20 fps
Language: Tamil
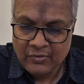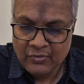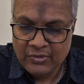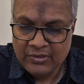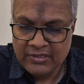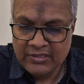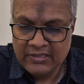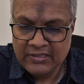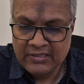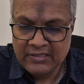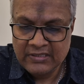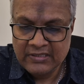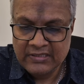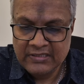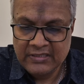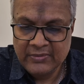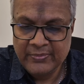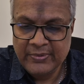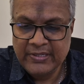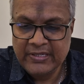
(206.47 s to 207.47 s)
ஒரு
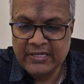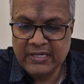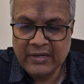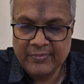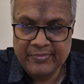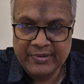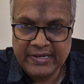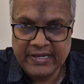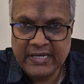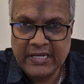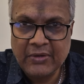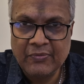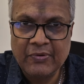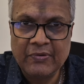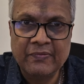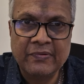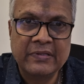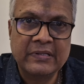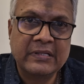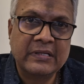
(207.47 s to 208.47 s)
எபிட்டா பிரேக்
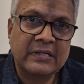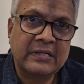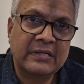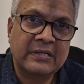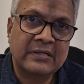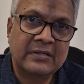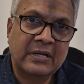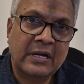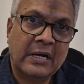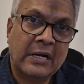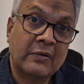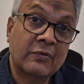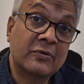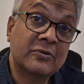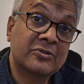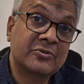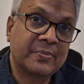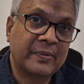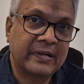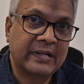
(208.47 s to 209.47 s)
ஈவன் வந்து
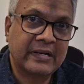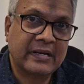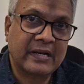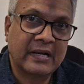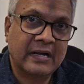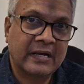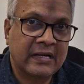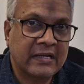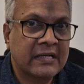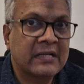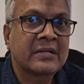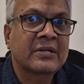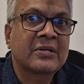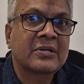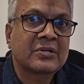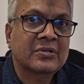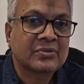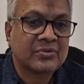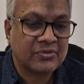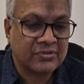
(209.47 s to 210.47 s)
அனௌன்ஸ் பண்ணியிருக்காங்க
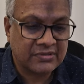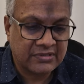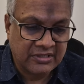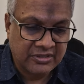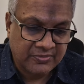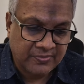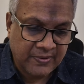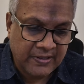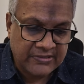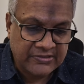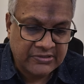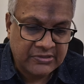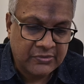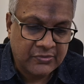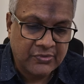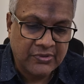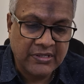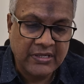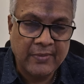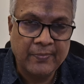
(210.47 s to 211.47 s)
ஸோ இட் இஸ்
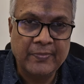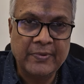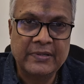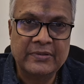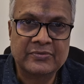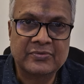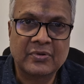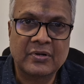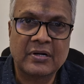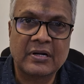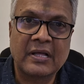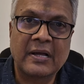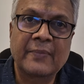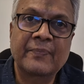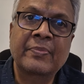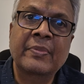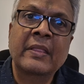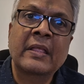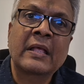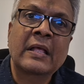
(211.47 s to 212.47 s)
பாசிட்டிவ் டு த கம்பெனின்னு
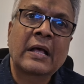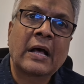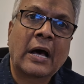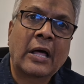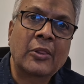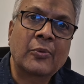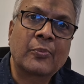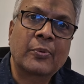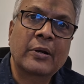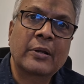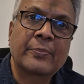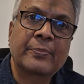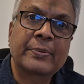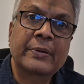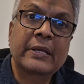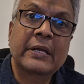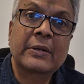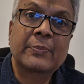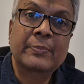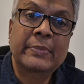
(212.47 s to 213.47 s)
சொல்லலாம் அதுபோல்
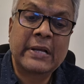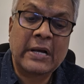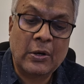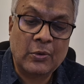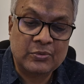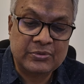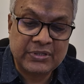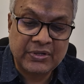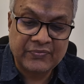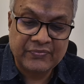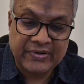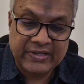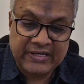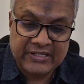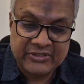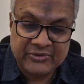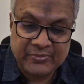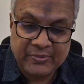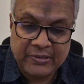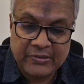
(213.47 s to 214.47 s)
பிஎன்பி ஹவுசிங்
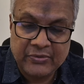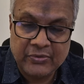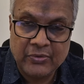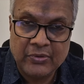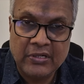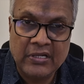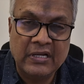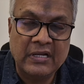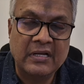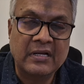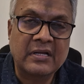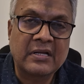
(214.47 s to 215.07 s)
ஃபைனான்ஸ் பார்த்தோன்னா